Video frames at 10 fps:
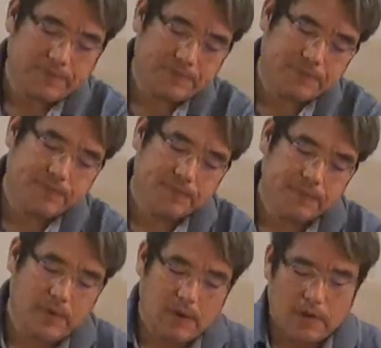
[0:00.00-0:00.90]
음,
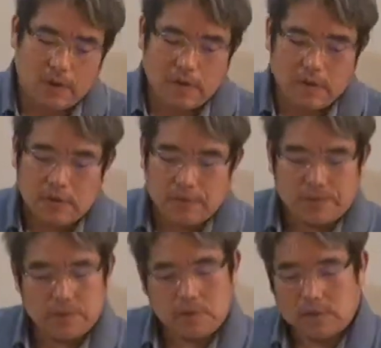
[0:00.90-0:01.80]

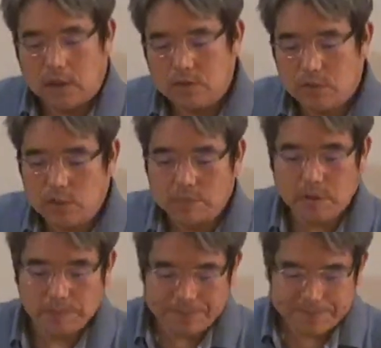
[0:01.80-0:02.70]
사랑하는
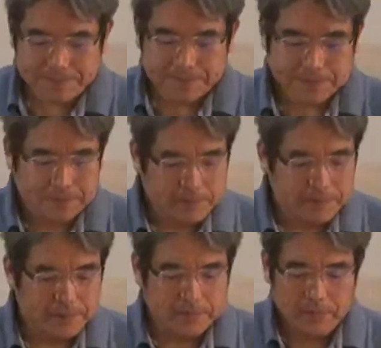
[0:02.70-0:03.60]
성도님들,
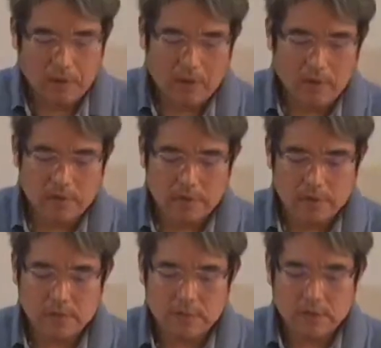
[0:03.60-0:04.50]
어,
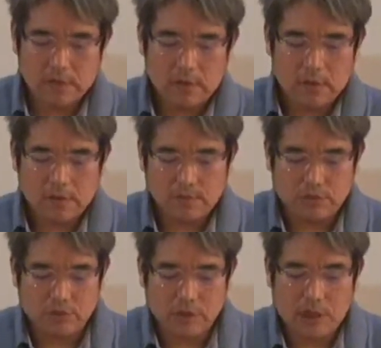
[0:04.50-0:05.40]

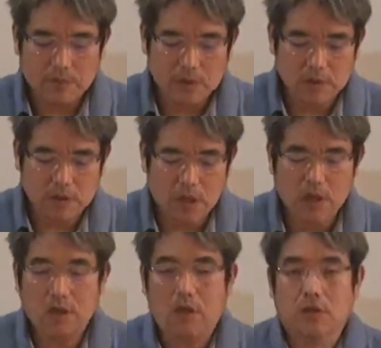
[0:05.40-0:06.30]
물을 사
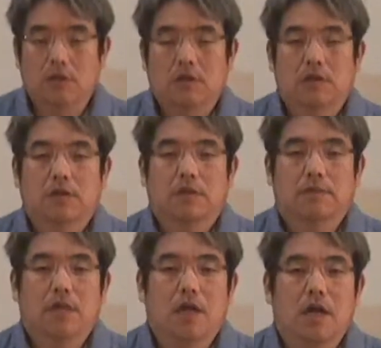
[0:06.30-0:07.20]
먹는다는 건 참
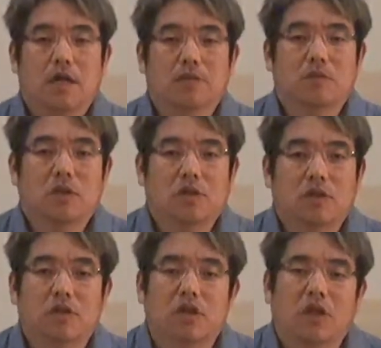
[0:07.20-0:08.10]
생각하지
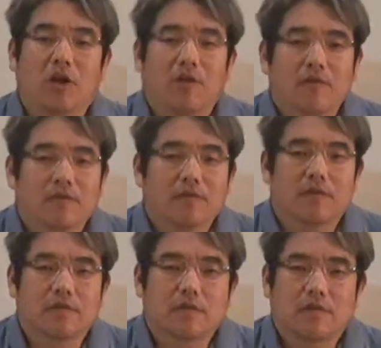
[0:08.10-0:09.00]
못했던 일이에요.
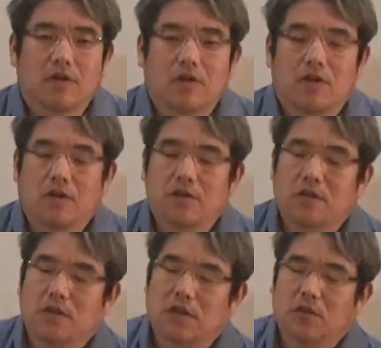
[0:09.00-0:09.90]
어, 저
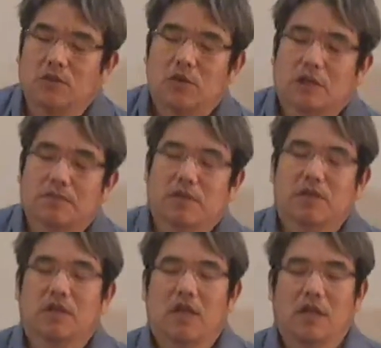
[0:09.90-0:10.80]
어렸을 때 저도 참
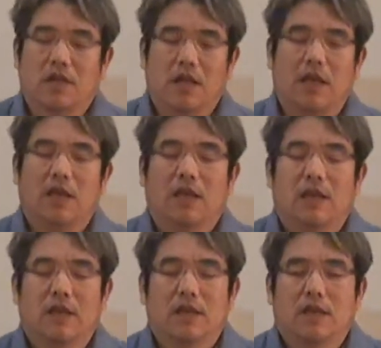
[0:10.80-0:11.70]
기억나는데
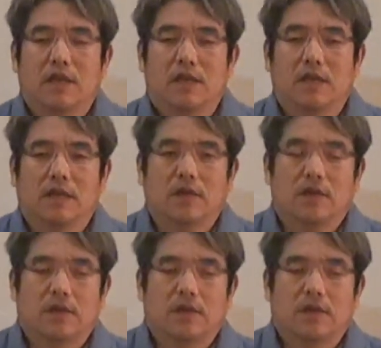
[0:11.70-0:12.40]
어,